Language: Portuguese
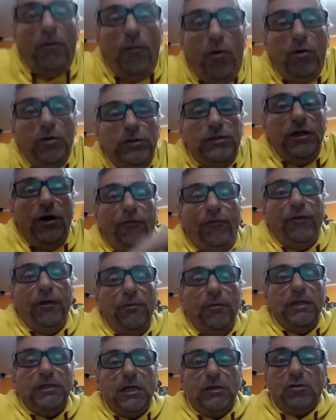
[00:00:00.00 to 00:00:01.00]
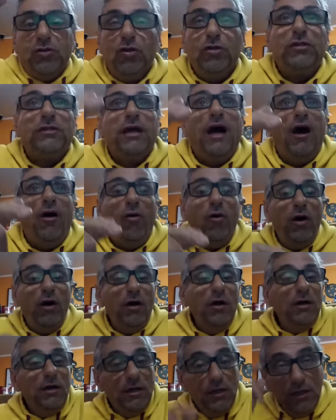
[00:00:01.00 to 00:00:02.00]
bom dia, firmeza total.
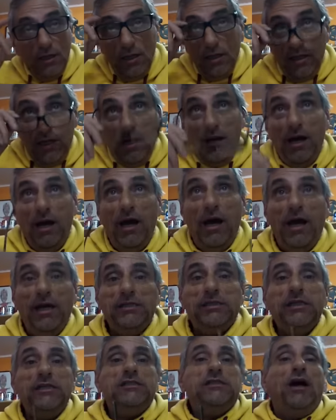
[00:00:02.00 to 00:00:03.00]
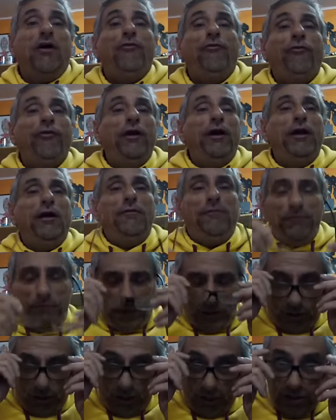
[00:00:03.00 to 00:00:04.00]
É, Sexta-feira,
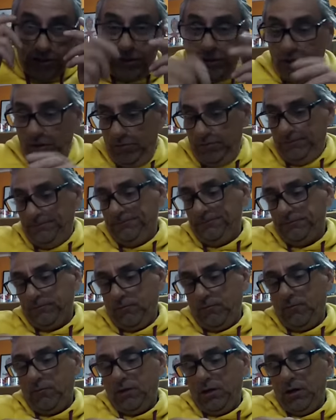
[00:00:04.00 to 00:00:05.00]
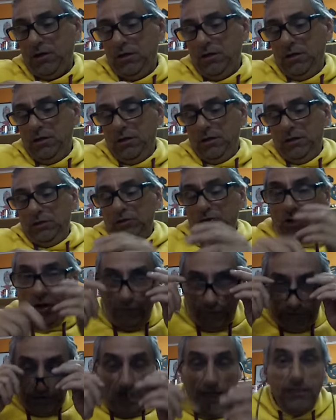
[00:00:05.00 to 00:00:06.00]
que horas são?
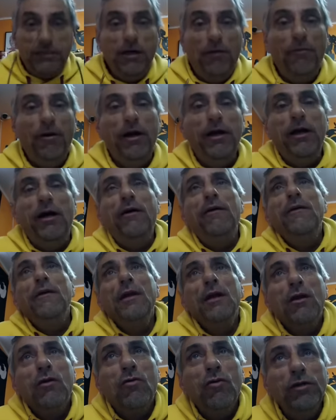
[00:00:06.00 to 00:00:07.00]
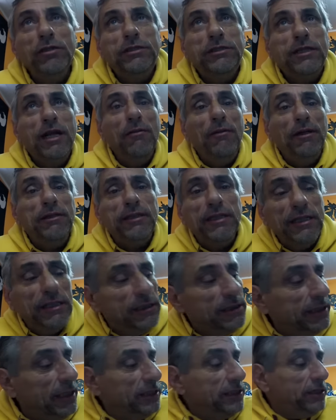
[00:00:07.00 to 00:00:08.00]
9 e 10 da manhã. Com extrema
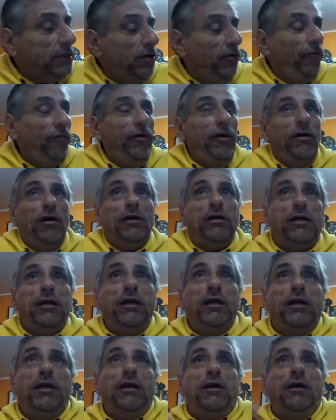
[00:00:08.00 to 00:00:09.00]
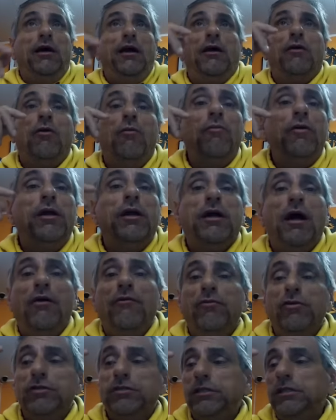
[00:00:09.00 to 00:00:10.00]
tristeza que eu venho aqui é, comunicar
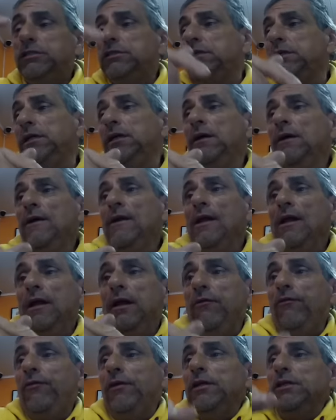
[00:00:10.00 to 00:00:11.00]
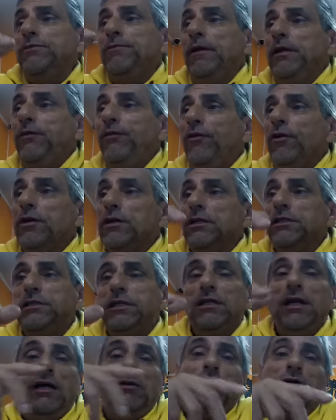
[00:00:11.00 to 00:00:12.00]
vocês que infelizmente foi
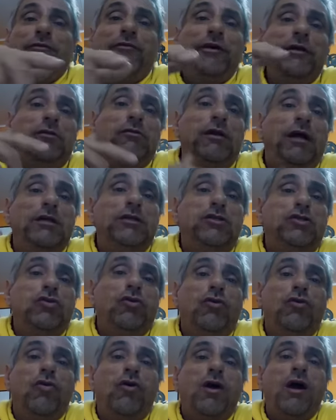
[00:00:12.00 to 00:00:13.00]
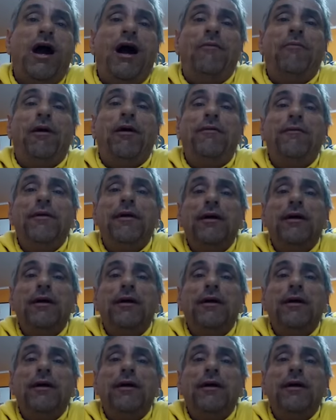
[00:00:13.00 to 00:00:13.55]
cancelado o evento lá de Sorocaba.